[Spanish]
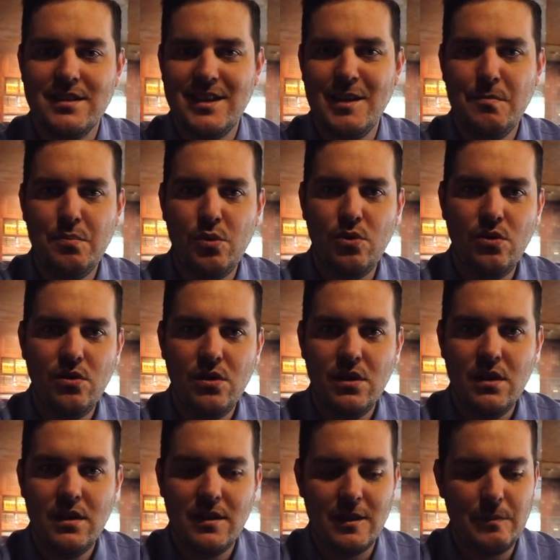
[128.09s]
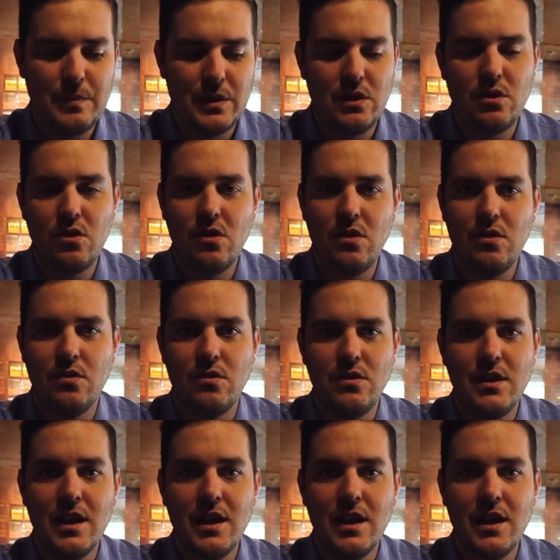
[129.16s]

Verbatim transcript: cipo de petróleo,